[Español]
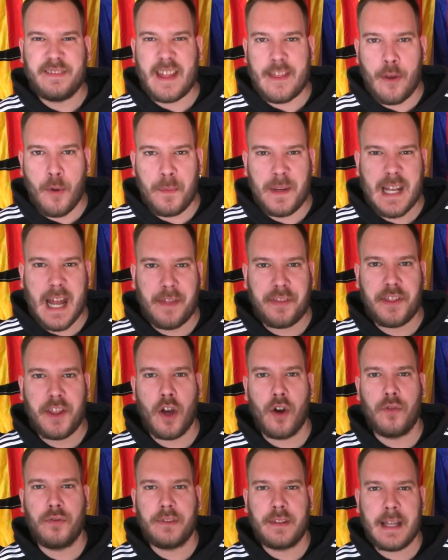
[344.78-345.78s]
de
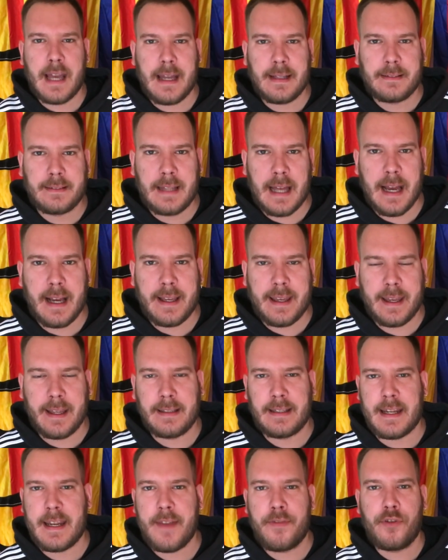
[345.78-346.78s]
dominación, de ataque,
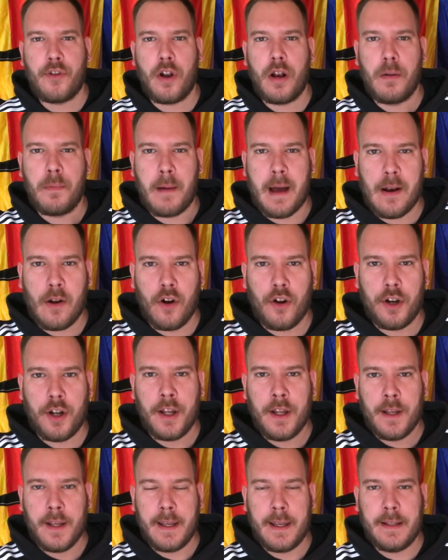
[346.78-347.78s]
teniendo el balón,
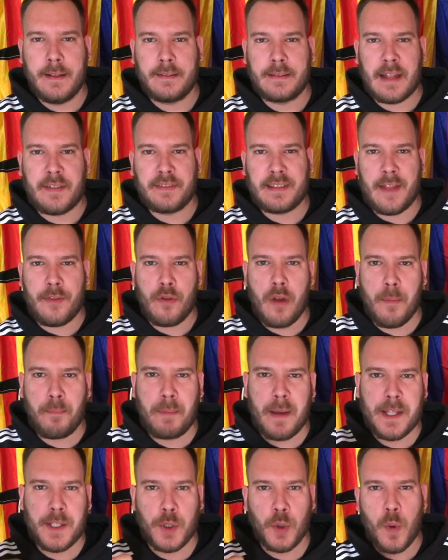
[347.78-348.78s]
intentando
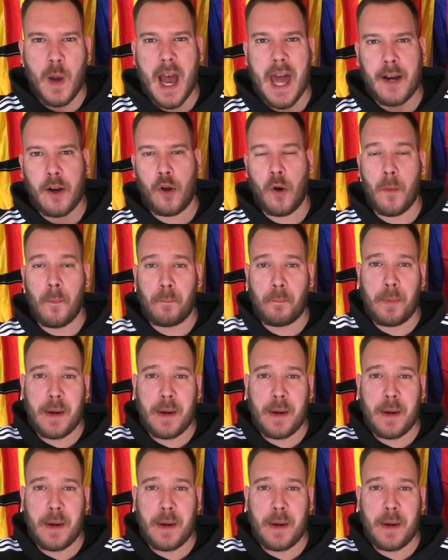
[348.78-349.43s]
apechugar, con